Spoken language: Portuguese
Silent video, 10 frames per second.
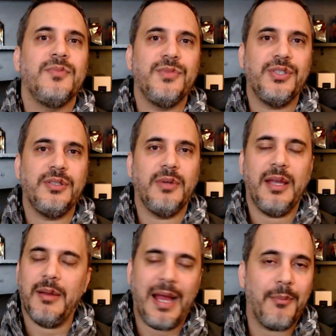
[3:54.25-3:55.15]
de,
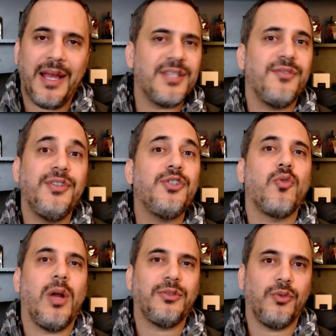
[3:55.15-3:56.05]
é, a mais de
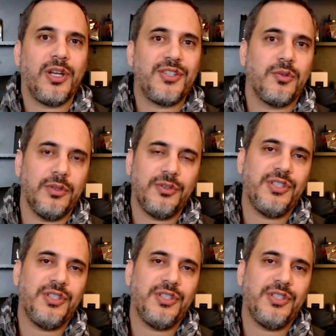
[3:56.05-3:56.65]
24 horas de quando